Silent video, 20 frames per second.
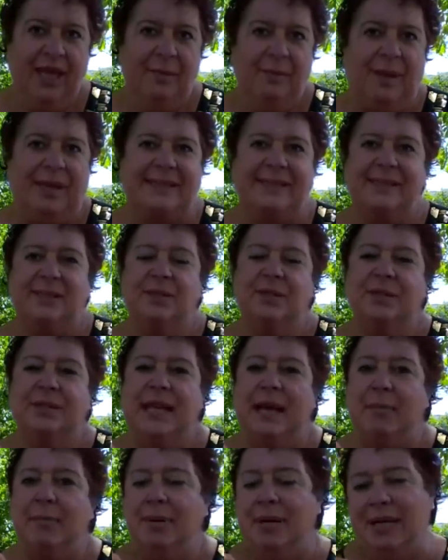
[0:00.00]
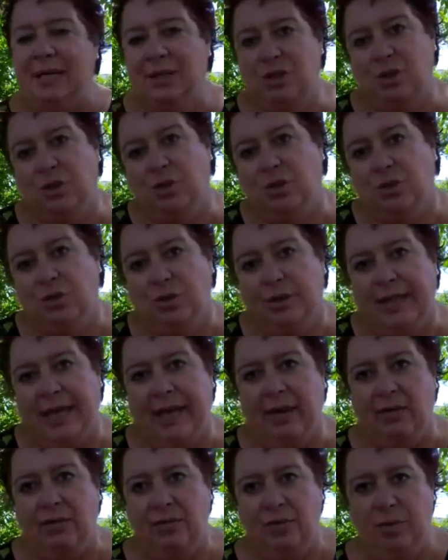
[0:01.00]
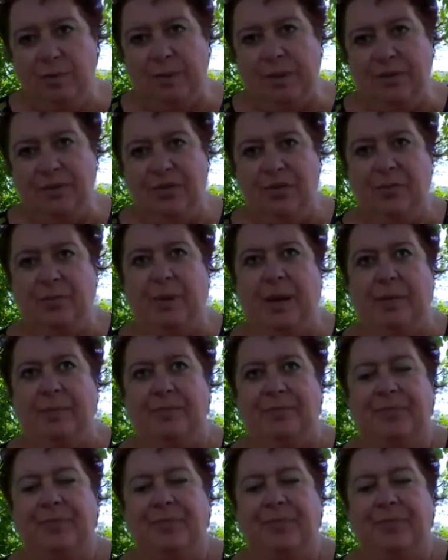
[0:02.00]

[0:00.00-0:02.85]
Parce qu'il y a plein de choses auxquelles on ne pense pas.